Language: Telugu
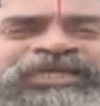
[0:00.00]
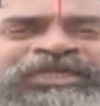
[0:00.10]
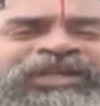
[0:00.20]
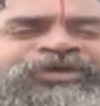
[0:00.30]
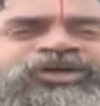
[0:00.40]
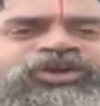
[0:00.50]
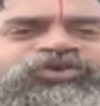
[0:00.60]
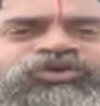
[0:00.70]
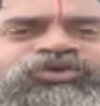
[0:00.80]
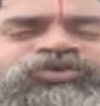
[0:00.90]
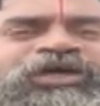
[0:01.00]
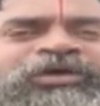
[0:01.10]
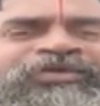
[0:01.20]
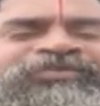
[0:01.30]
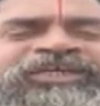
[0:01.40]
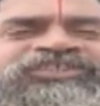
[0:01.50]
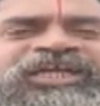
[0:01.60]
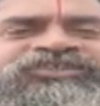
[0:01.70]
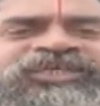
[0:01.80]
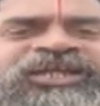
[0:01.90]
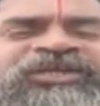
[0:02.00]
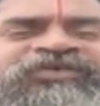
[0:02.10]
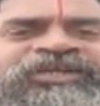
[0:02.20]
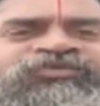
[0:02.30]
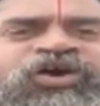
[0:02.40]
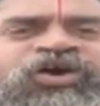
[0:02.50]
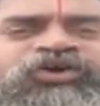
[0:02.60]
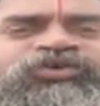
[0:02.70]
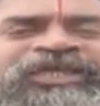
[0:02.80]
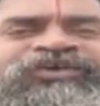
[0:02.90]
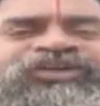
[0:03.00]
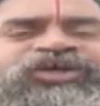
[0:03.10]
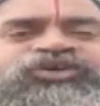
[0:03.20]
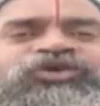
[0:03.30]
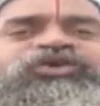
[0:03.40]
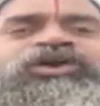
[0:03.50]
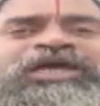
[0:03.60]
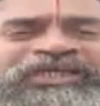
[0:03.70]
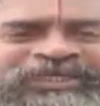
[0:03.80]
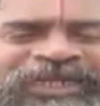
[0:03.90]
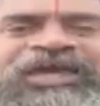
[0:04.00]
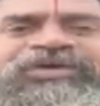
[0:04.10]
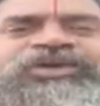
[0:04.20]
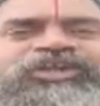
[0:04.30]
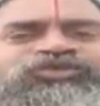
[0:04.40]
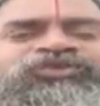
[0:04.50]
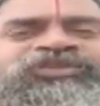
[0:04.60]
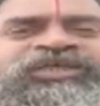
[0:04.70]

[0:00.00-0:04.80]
ఎనభై అడుగులు ప్రవహించాల్సినటువంటి వాగు ఇరవై అడుగుల్లో ఎలా వెళుతుంది